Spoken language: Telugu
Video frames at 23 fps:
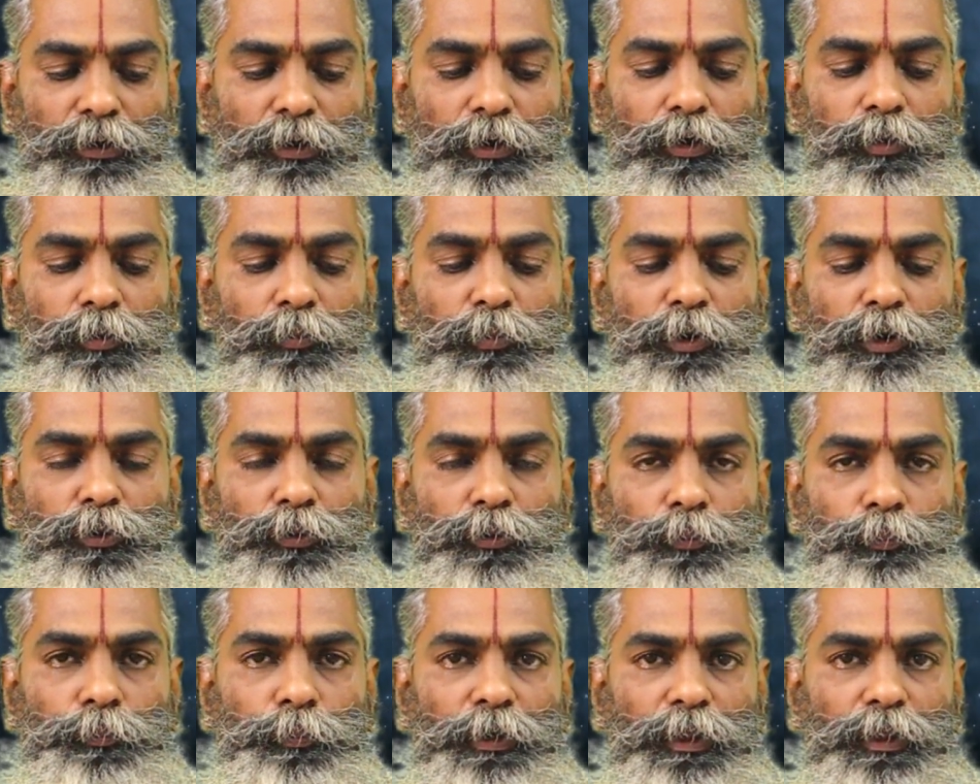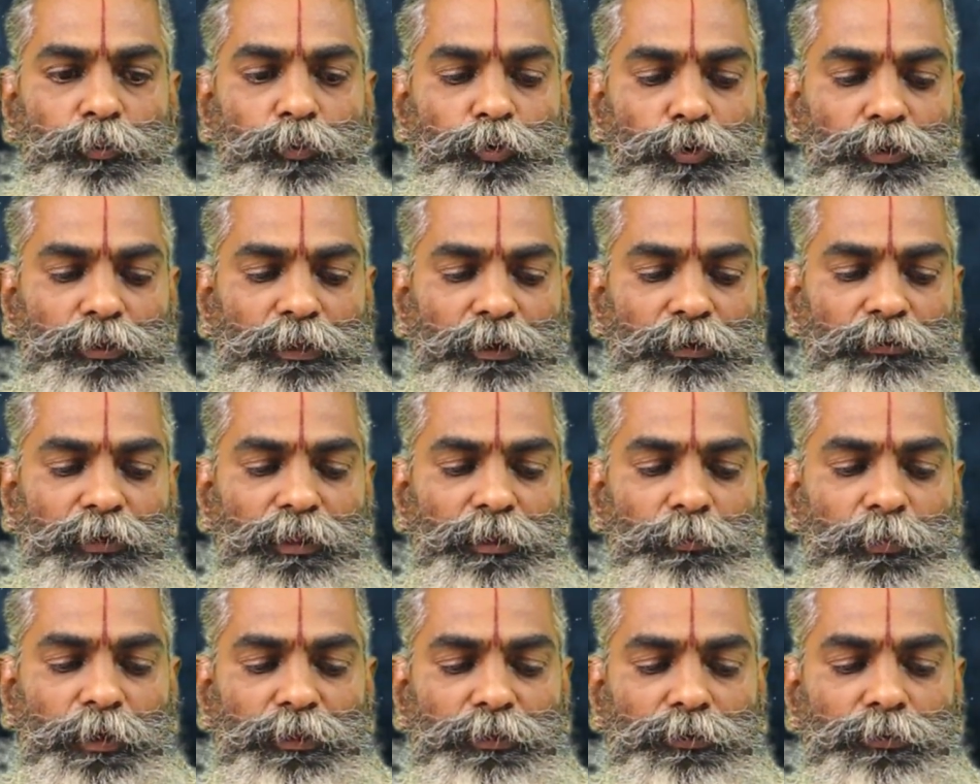నవంబరు పదమూడు
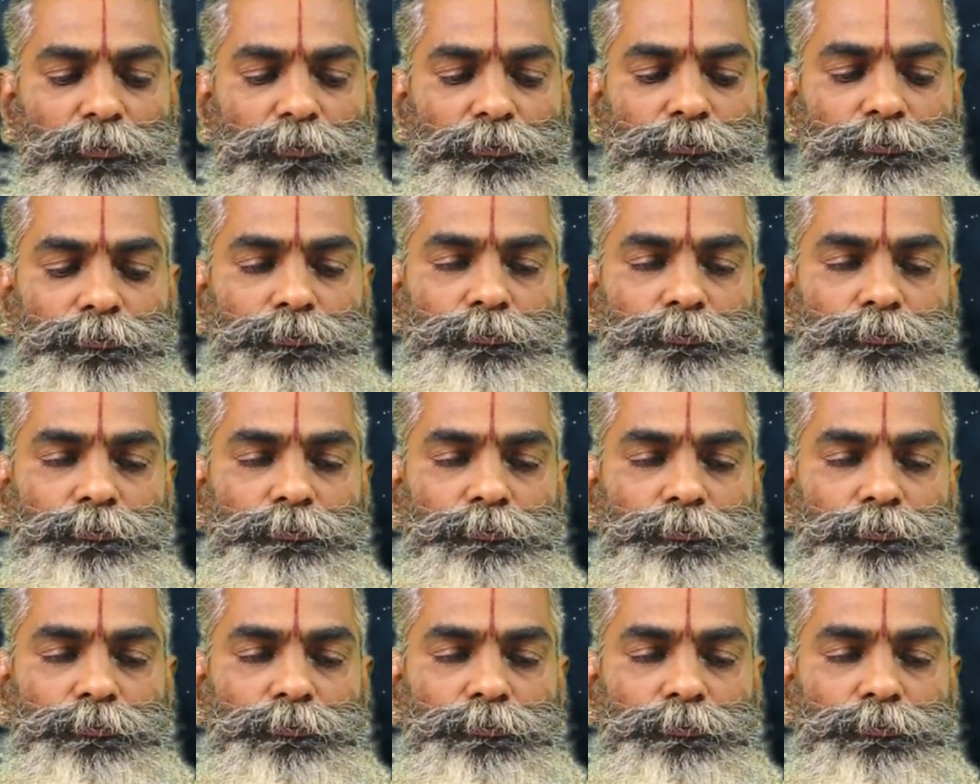తర్వాత మాత్రం